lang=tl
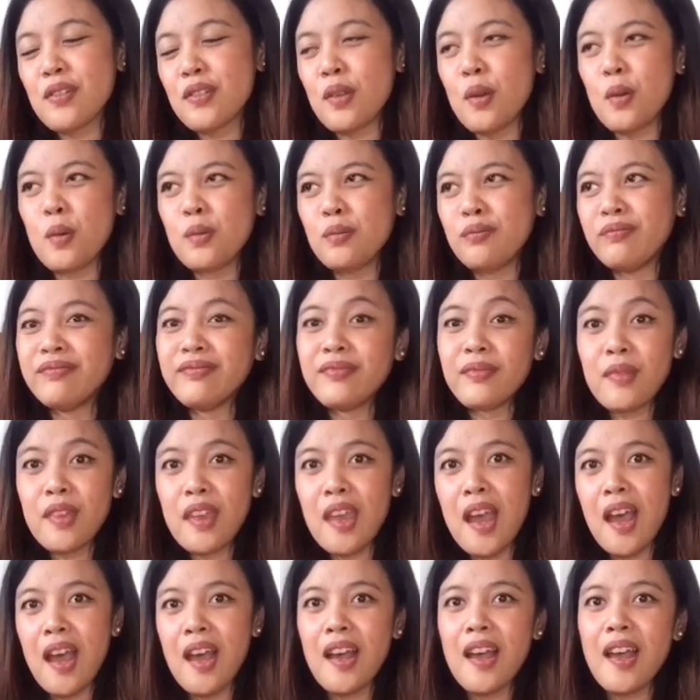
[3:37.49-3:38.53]
So,
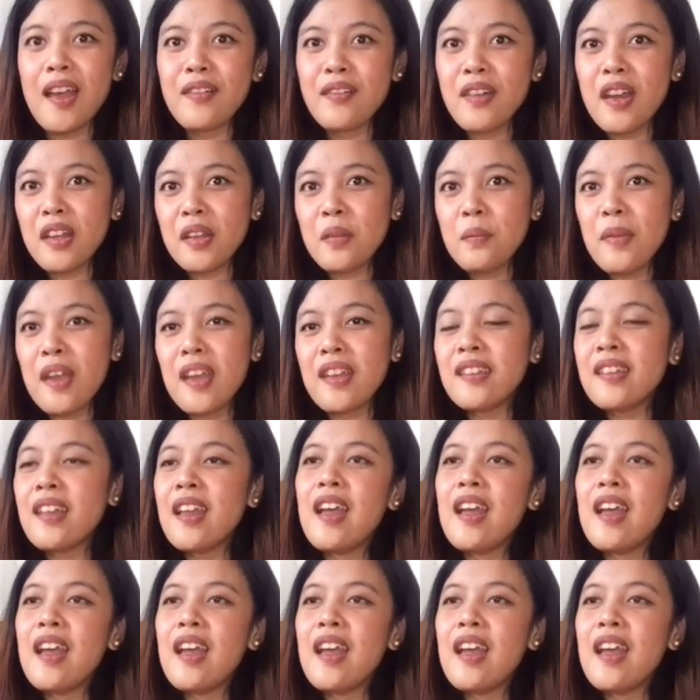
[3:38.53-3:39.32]
yeah, I recommend